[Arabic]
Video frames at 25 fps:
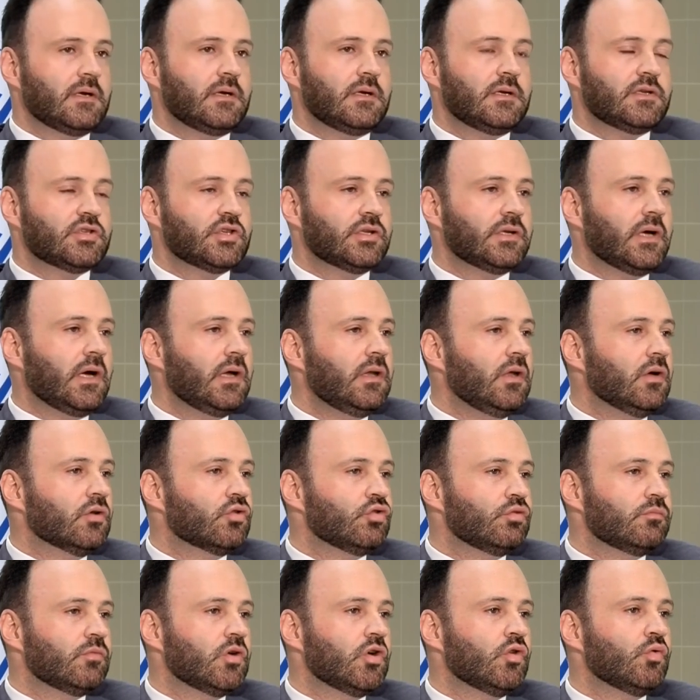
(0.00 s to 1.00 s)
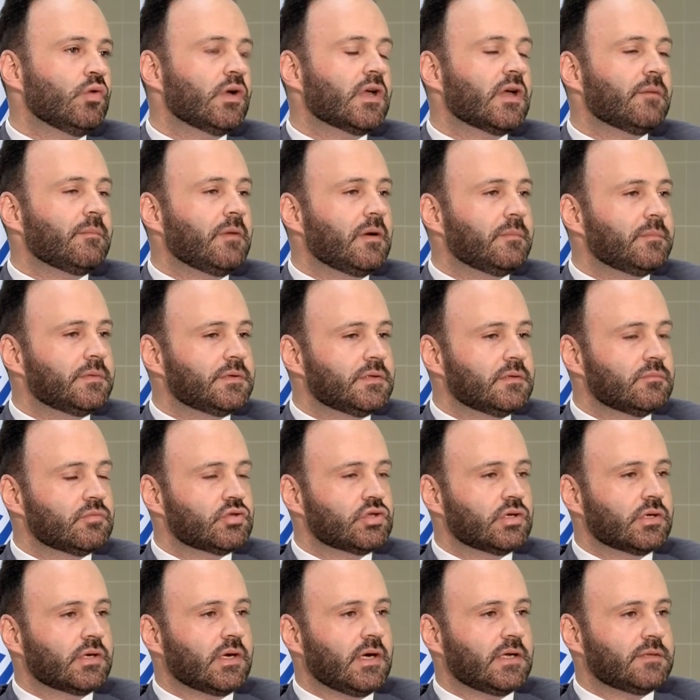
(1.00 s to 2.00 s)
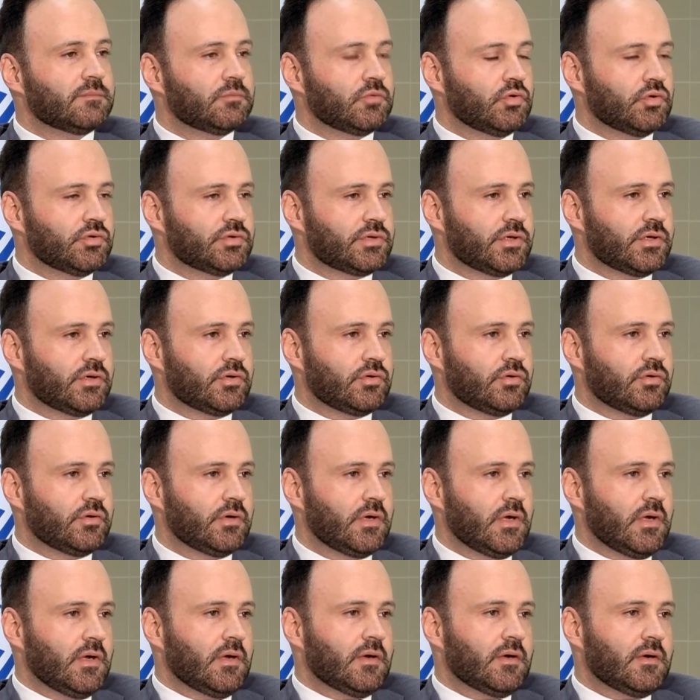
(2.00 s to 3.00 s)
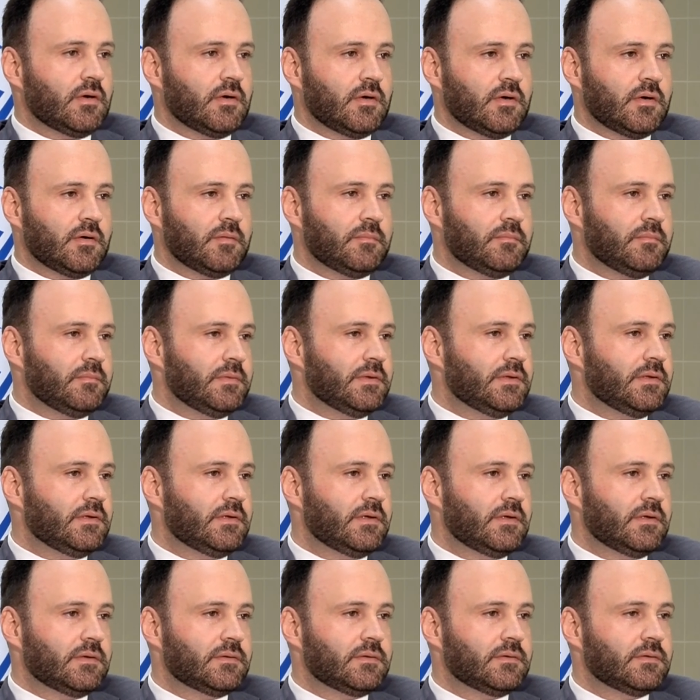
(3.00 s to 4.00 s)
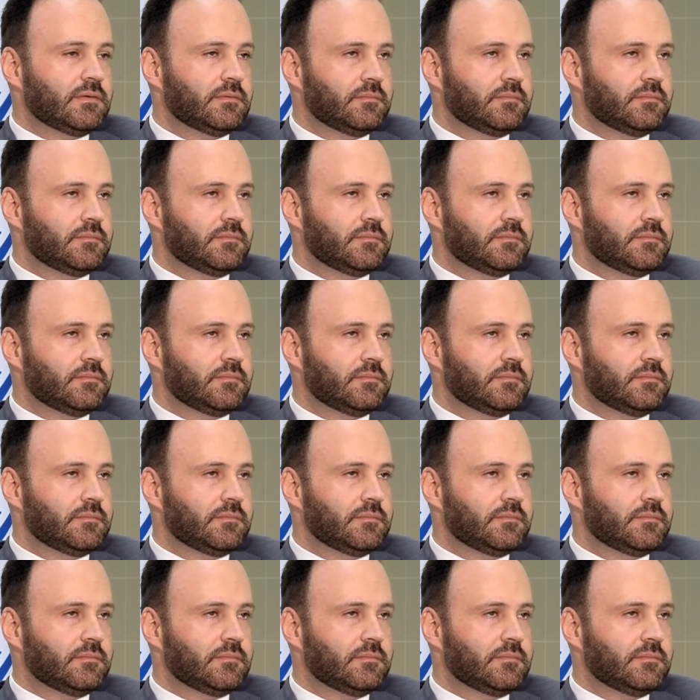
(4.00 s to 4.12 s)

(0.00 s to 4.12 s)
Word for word: الجناح الحكومي هو كمان بضم شركات من اونتاريو آه، من آه،